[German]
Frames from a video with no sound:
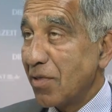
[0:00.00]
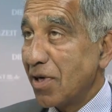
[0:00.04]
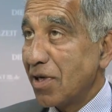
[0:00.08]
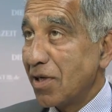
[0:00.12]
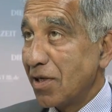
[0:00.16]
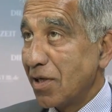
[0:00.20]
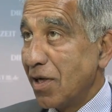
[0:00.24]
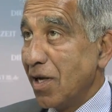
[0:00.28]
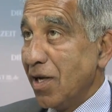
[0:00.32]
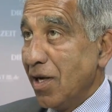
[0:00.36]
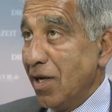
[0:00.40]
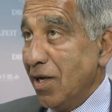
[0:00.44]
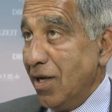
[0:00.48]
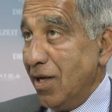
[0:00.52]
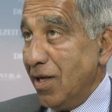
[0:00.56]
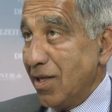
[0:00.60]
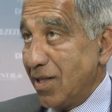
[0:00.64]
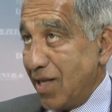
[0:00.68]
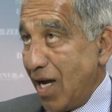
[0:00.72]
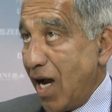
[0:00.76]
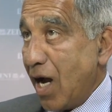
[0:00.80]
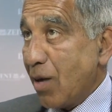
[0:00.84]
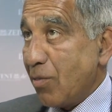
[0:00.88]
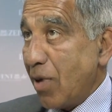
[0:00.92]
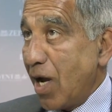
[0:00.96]
man
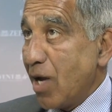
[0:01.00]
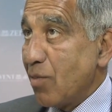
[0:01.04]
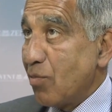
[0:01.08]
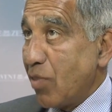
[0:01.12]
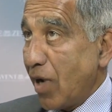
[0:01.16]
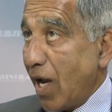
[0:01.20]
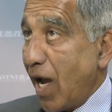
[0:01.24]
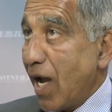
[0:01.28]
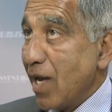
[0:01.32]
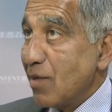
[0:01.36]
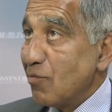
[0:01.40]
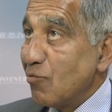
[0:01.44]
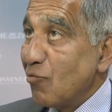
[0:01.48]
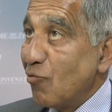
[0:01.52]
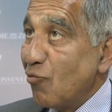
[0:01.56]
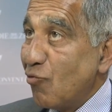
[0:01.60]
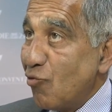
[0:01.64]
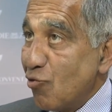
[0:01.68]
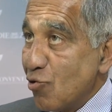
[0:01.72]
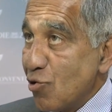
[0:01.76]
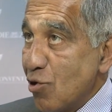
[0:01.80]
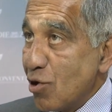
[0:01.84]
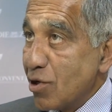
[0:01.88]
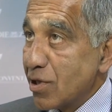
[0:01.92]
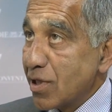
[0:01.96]
dabei bleiben
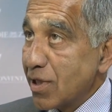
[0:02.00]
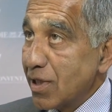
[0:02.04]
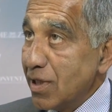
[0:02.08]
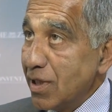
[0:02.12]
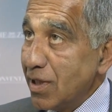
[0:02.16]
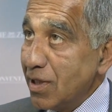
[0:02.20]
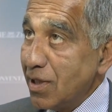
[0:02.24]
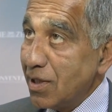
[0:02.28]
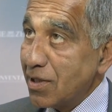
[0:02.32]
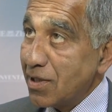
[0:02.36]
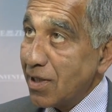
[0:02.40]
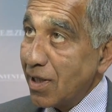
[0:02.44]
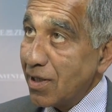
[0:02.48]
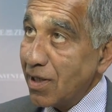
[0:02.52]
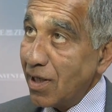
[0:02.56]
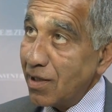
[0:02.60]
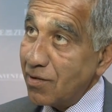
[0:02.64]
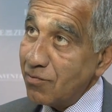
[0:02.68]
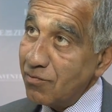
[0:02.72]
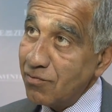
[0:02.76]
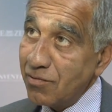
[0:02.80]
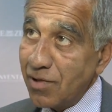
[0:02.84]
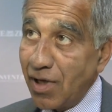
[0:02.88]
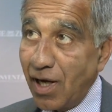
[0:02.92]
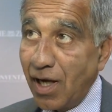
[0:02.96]
würde, dann
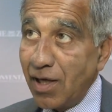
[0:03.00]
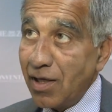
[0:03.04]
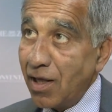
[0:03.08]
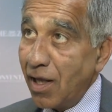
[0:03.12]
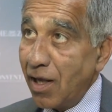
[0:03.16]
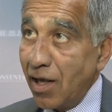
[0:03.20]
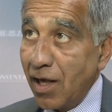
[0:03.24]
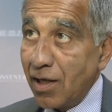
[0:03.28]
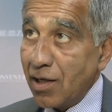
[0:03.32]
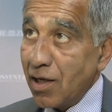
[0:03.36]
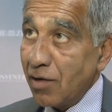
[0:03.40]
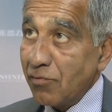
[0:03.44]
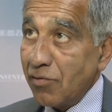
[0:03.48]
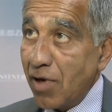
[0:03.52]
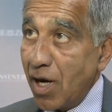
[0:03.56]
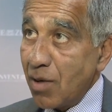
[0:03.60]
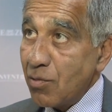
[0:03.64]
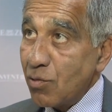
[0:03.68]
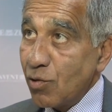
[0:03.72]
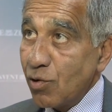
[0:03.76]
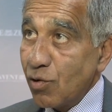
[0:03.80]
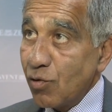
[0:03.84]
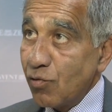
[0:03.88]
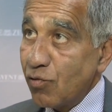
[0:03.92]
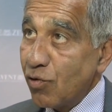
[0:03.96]
hätten wir eine
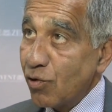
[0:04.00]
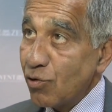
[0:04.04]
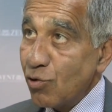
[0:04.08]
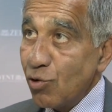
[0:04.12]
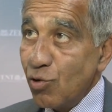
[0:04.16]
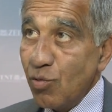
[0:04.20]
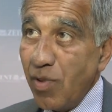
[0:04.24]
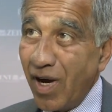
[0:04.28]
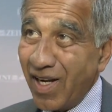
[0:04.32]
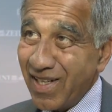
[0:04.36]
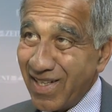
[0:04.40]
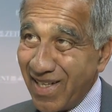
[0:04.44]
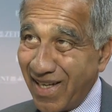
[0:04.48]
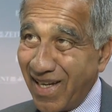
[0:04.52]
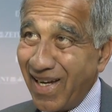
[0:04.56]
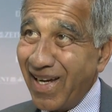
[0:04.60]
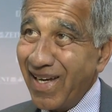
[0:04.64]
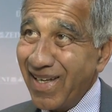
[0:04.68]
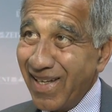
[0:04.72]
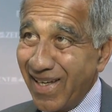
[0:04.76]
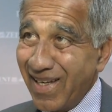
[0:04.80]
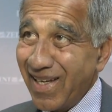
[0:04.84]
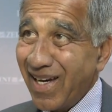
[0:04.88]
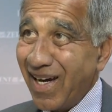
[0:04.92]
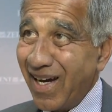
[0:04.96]
Erderwärmung von über
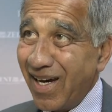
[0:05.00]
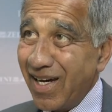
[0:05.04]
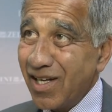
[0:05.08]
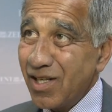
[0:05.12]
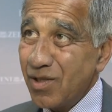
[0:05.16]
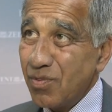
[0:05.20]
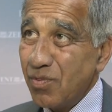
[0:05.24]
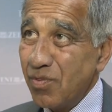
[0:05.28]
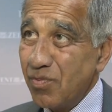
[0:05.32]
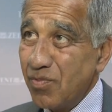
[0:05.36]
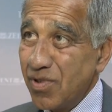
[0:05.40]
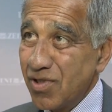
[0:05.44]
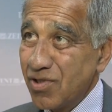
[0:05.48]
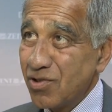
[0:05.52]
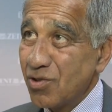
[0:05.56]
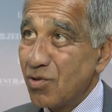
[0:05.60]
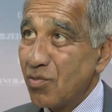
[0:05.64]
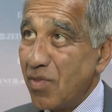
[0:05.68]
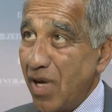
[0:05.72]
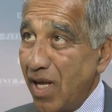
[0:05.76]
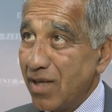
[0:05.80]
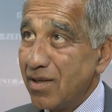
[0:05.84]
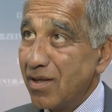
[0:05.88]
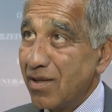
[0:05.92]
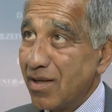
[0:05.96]
drei Grad bis
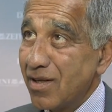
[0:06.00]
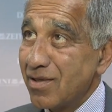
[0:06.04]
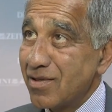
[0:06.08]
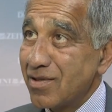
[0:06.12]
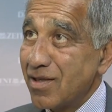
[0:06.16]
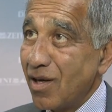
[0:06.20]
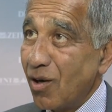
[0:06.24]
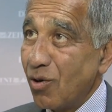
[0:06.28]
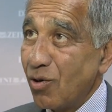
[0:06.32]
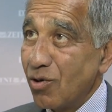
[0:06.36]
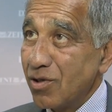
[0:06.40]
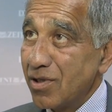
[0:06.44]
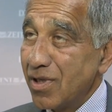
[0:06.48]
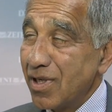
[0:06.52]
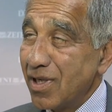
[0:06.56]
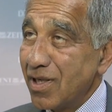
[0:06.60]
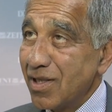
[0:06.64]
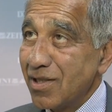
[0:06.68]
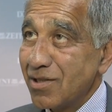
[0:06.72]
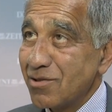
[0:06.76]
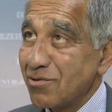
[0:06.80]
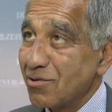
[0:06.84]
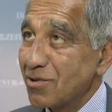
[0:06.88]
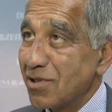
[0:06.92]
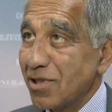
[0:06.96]
zum Ende des
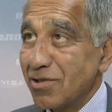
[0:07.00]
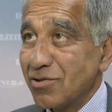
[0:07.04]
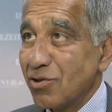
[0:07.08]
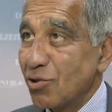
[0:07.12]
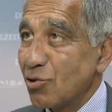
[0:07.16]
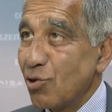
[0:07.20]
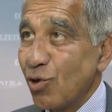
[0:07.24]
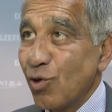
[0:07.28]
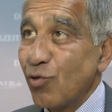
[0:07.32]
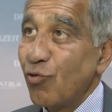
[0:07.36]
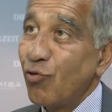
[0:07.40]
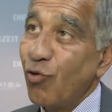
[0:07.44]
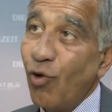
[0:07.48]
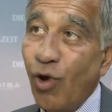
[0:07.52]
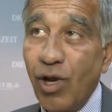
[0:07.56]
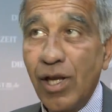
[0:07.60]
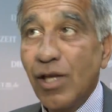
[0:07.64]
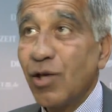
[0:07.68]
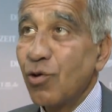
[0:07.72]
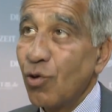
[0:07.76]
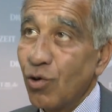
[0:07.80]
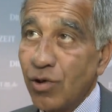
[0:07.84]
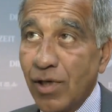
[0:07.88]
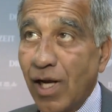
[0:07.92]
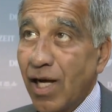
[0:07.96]
Jahrhunderts. Und das ist natürlich
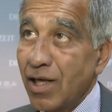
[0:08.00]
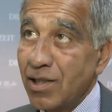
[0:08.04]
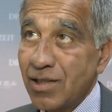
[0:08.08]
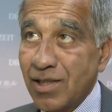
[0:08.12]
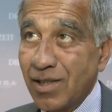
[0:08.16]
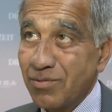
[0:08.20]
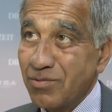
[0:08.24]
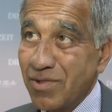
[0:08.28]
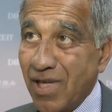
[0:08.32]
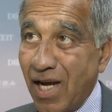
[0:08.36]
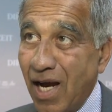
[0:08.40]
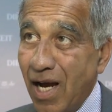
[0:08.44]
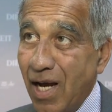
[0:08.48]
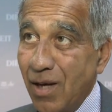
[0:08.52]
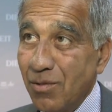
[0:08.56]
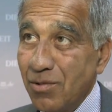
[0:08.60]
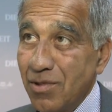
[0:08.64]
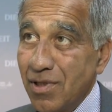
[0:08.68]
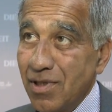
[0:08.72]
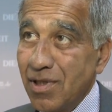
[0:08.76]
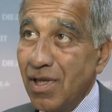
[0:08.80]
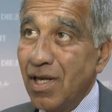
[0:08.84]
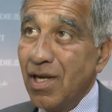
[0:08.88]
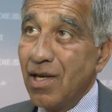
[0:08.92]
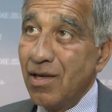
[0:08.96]
völlig
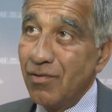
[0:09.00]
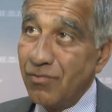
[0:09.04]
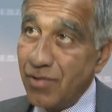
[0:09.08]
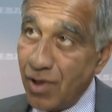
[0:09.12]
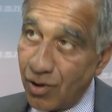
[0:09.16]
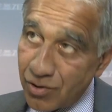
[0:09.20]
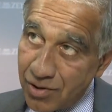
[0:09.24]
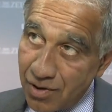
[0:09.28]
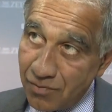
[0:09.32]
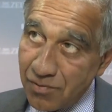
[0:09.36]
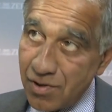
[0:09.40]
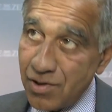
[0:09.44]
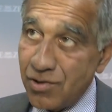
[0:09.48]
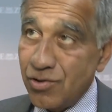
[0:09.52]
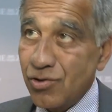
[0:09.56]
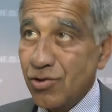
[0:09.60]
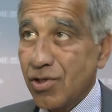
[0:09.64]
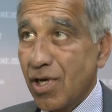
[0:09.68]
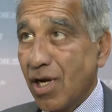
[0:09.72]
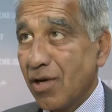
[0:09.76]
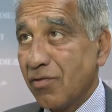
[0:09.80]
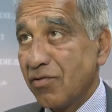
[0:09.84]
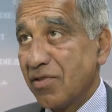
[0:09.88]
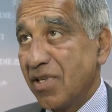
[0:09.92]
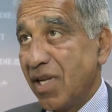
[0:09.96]
unakzeptabel. Wir aus der
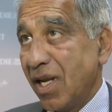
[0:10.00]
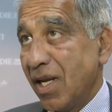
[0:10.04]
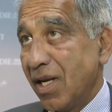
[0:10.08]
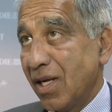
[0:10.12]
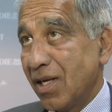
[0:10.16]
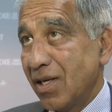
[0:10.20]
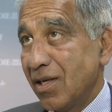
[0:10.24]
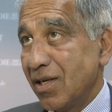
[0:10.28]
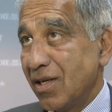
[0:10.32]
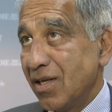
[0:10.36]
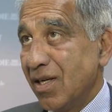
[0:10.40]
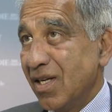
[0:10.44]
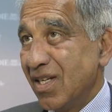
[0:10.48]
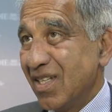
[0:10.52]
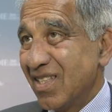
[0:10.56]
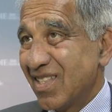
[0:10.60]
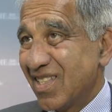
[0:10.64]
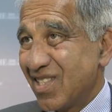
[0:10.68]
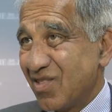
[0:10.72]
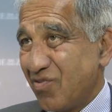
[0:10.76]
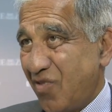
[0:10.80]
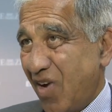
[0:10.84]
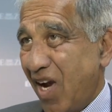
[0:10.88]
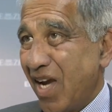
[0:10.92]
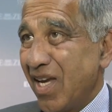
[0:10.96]
Wissenschaft denken,
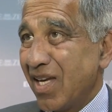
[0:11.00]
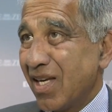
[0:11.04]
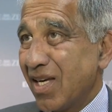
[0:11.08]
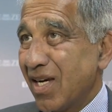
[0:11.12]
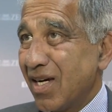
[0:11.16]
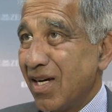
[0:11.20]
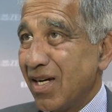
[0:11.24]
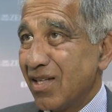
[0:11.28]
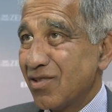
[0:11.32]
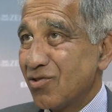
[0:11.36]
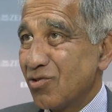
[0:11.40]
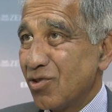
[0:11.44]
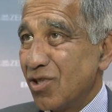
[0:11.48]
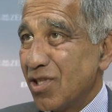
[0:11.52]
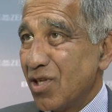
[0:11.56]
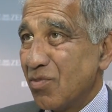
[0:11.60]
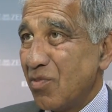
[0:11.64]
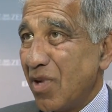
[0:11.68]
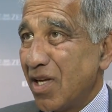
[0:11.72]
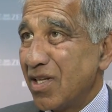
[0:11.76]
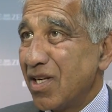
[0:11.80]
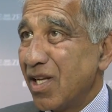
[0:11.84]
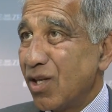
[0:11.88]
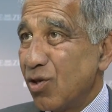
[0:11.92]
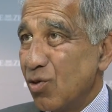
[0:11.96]
zwei Grad sollte
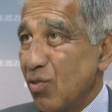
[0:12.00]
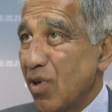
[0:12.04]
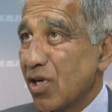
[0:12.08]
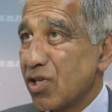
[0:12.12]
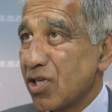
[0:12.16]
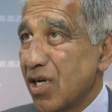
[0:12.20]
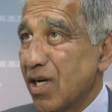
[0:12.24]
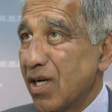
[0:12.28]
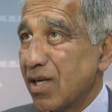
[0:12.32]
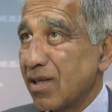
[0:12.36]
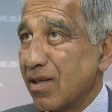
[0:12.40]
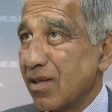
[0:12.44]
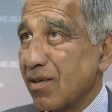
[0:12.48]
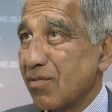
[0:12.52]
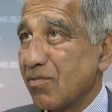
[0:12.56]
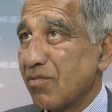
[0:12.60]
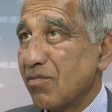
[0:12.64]
man nicht überschreiten.